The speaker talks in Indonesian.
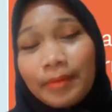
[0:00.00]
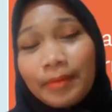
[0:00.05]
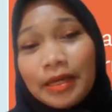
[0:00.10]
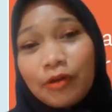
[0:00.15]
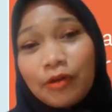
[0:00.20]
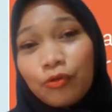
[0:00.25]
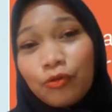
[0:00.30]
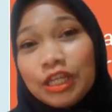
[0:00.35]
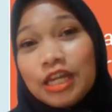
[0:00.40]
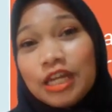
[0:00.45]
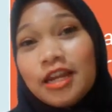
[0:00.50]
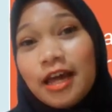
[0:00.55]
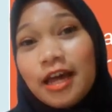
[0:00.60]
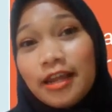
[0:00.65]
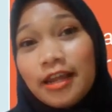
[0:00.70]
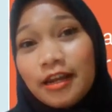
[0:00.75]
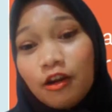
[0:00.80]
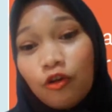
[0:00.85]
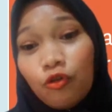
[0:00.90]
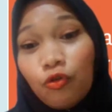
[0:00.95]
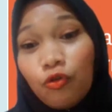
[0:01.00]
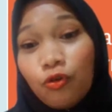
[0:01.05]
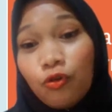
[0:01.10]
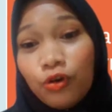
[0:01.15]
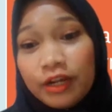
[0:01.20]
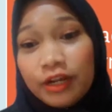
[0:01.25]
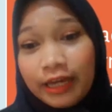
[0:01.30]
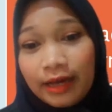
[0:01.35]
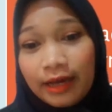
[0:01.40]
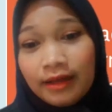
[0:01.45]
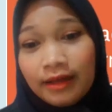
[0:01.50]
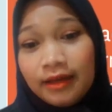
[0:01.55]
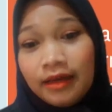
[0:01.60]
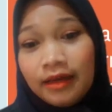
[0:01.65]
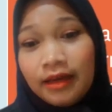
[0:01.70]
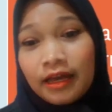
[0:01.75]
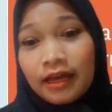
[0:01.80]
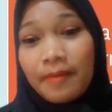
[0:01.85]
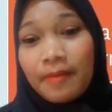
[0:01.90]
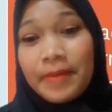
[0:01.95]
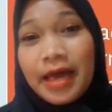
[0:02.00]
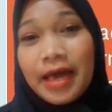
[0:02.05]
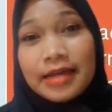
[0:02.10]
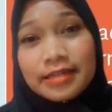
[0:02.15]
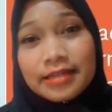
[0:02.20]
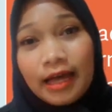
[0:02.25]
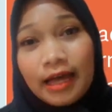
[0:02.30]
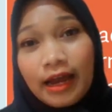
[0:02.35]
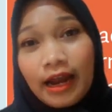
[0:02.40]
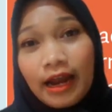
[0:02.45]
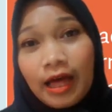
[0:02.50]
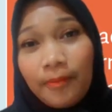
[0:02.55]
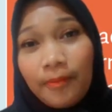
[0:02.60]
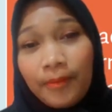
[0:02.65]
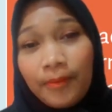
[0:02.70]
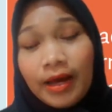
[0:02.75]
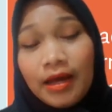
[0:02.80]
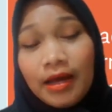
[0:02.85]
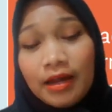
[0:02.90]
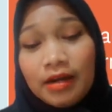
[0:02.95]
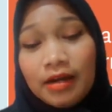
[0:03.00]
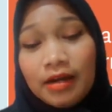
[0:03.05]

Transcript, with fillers: mengikuti dari leluhurnya kebiasaan lama,